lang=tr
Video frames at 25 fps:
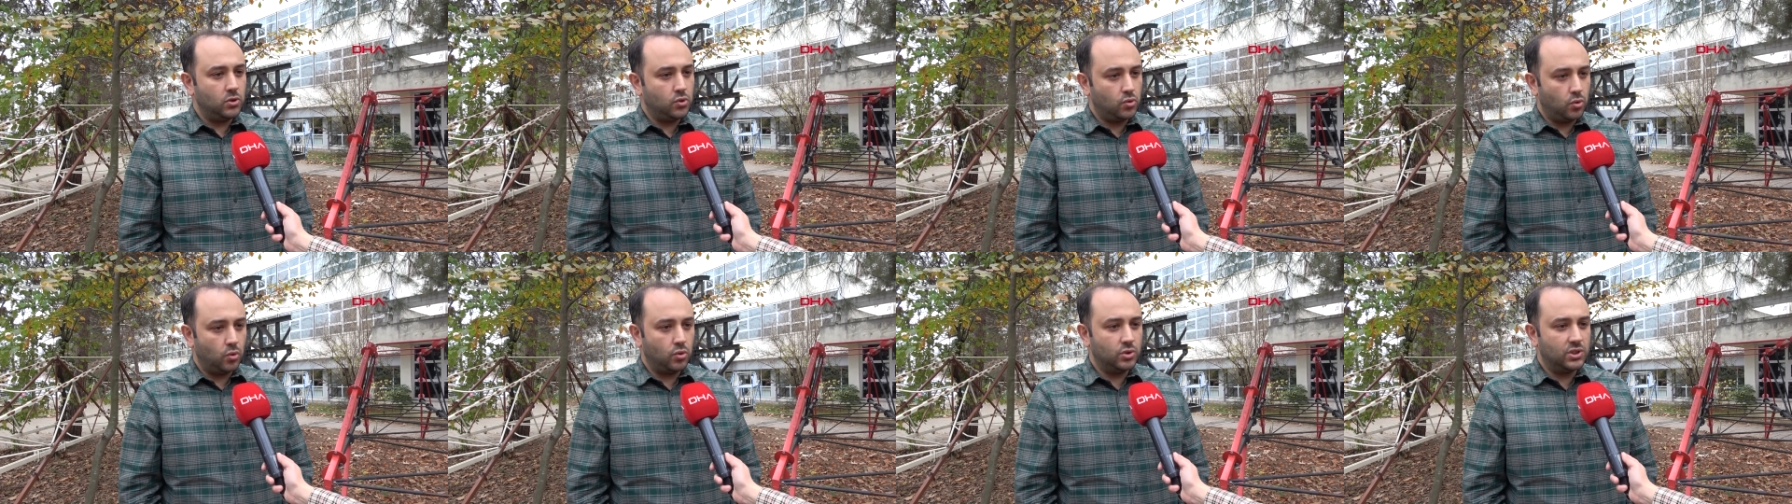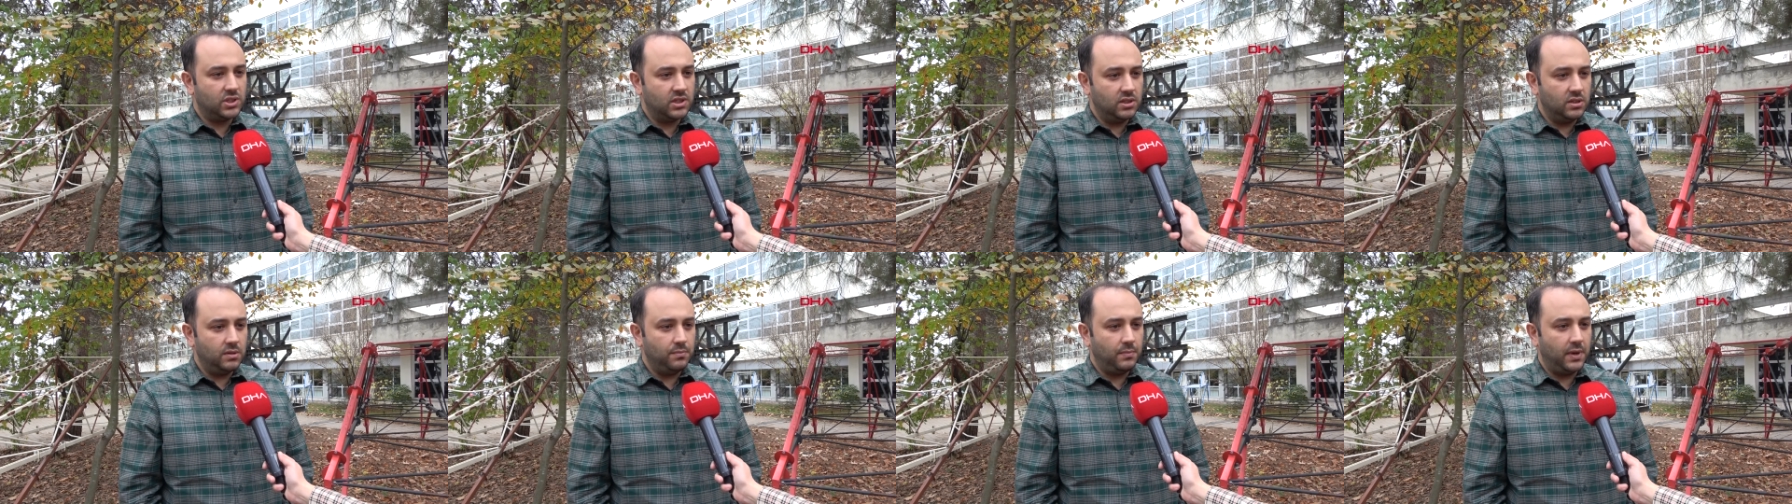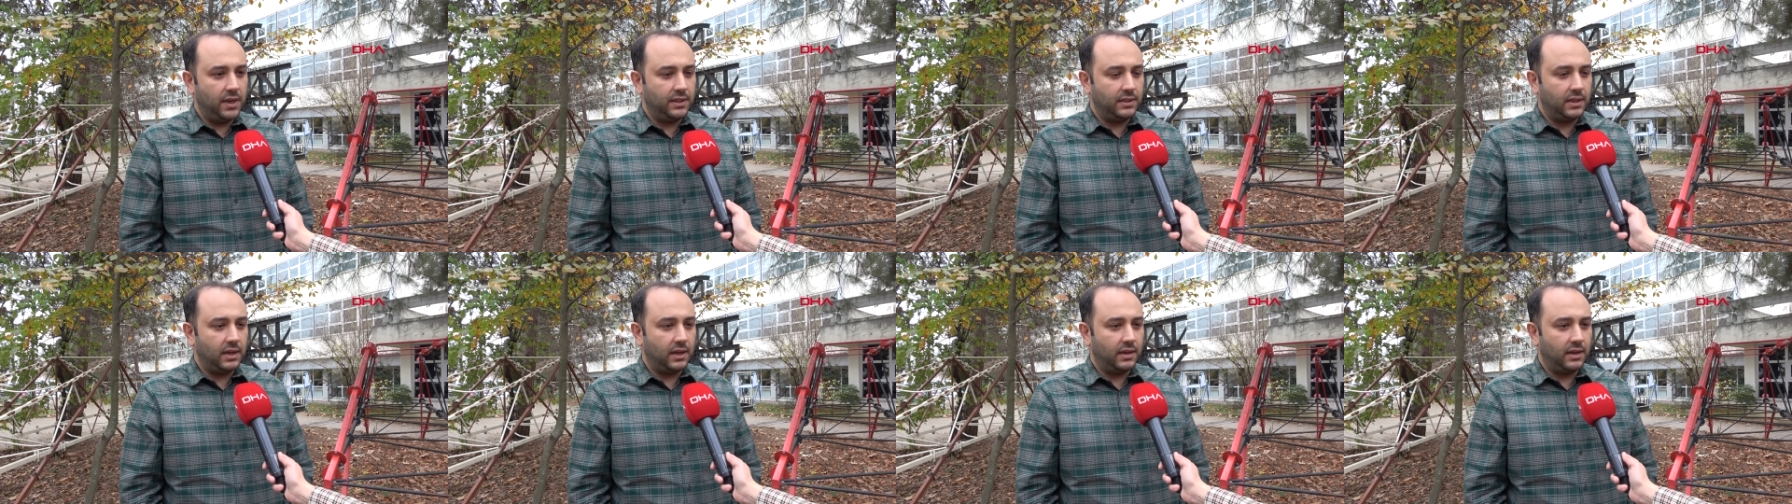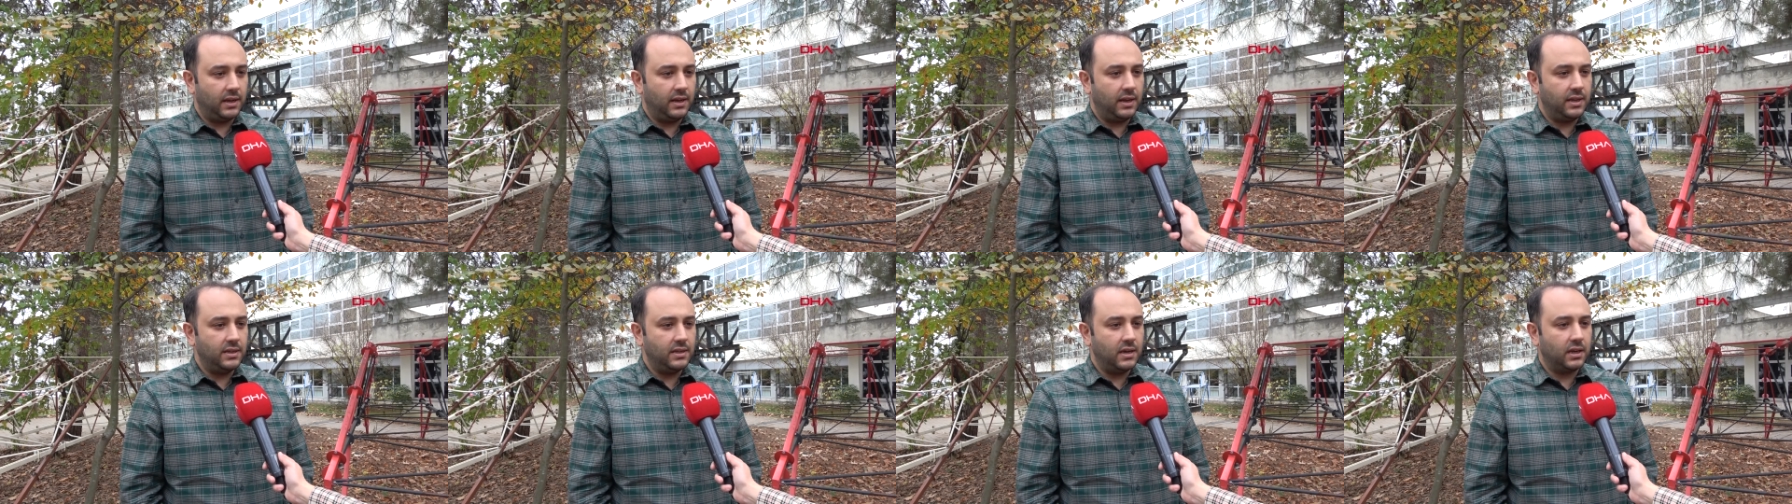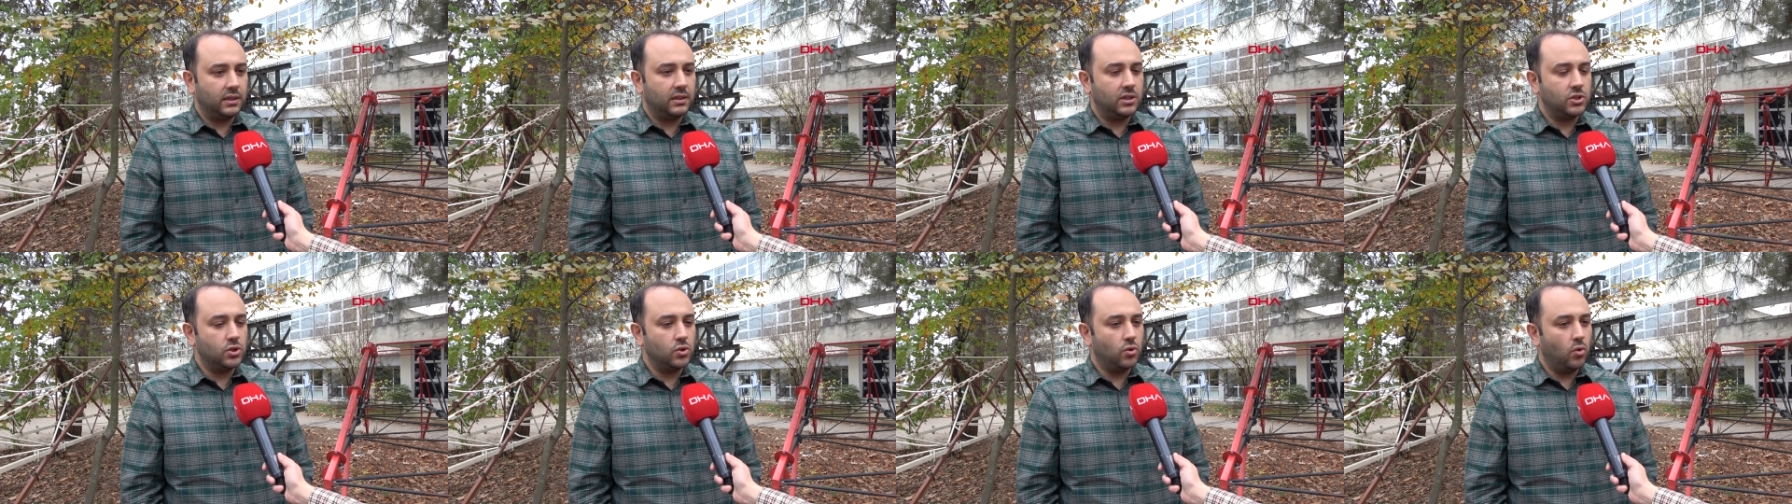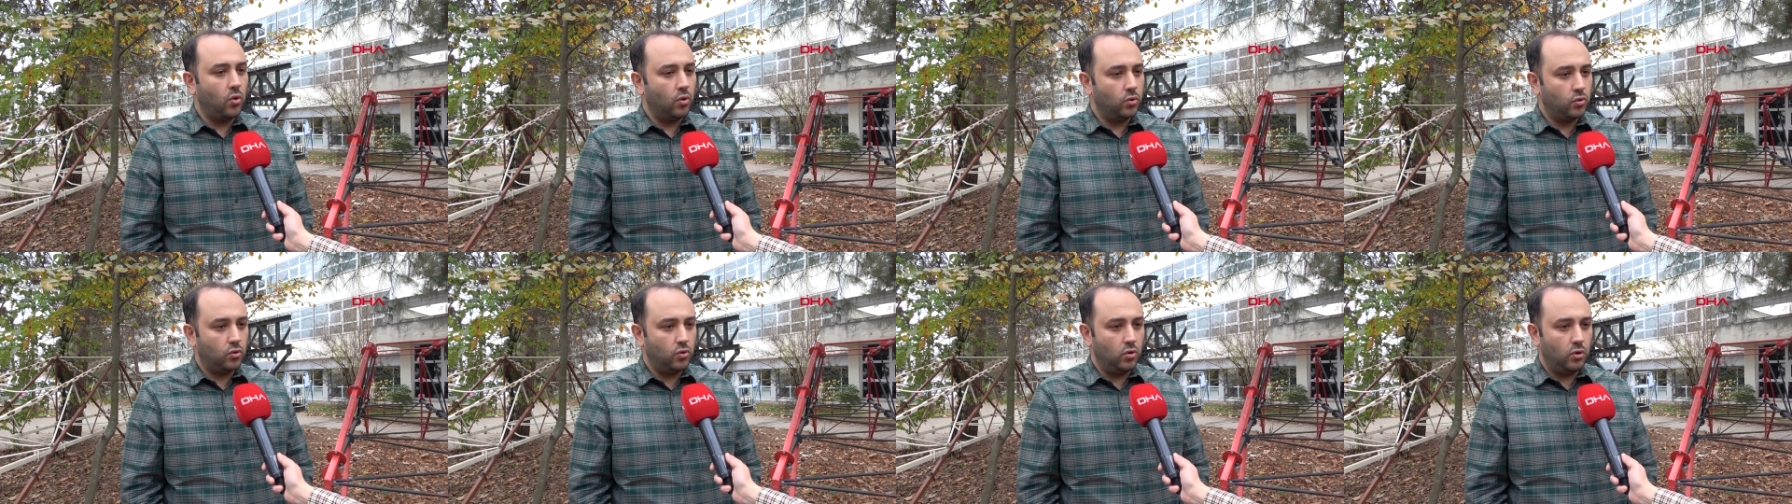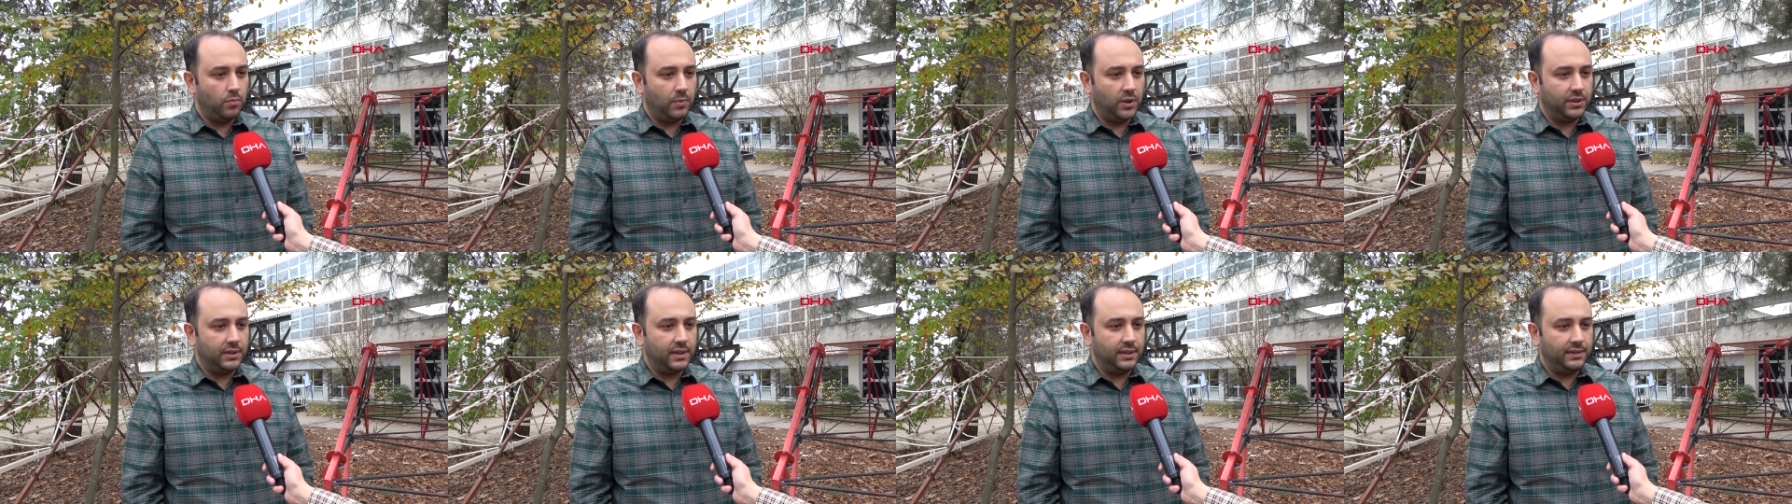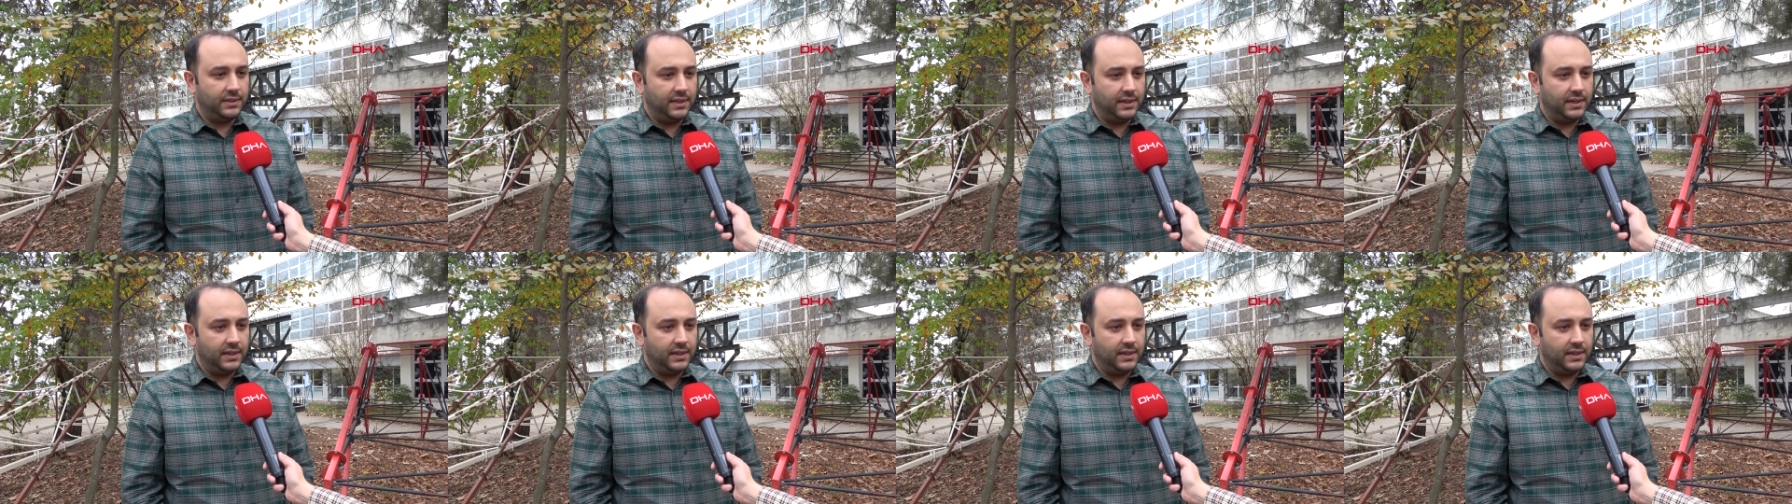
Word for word: çok sığ meydana gelen yaklaşık 10 kilometre